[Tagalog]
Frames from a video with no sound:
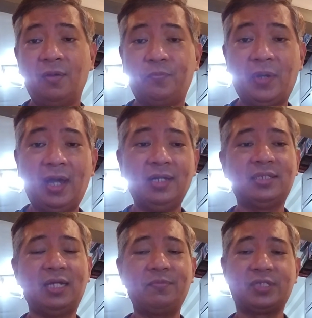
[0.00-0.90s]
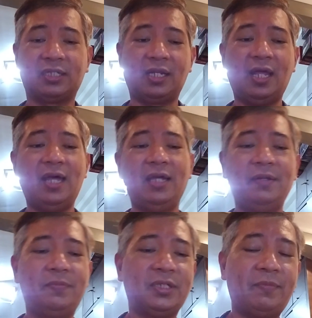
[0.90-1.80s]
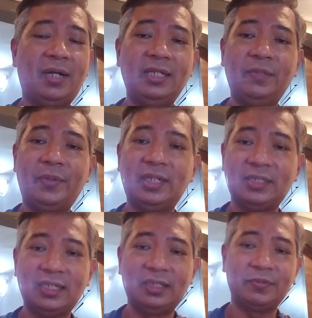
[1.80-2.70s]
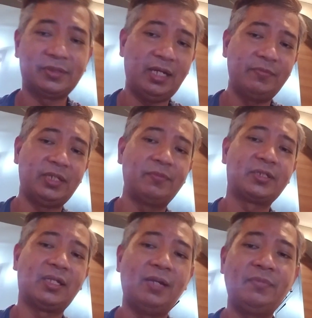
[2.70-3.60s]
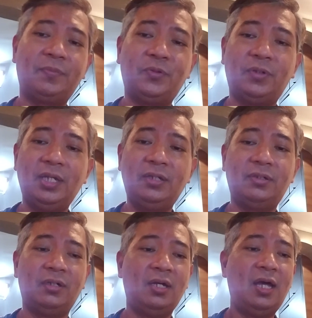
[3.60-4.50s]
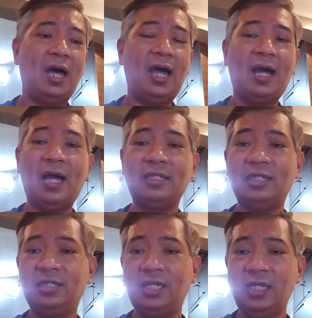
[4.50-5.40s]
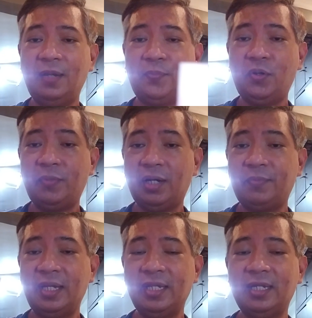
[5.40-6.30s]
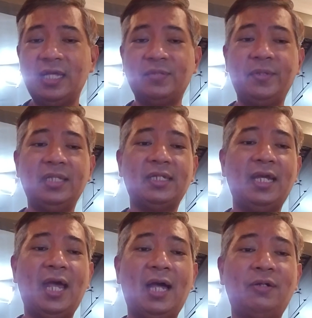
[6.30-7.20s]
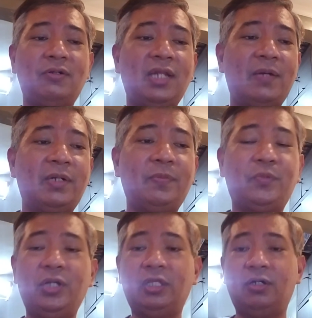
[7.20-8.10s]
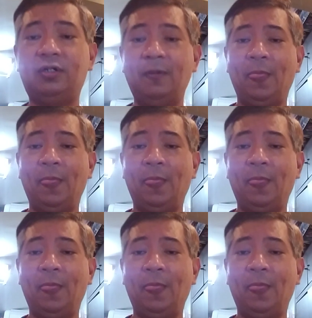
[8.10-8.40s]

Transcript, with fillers: pag-subscribe. Sa mga hindi pa nagsasubscribe, subscribe na po kayo. Ang ating giya po mga bayang classmates ay hango lamang po ito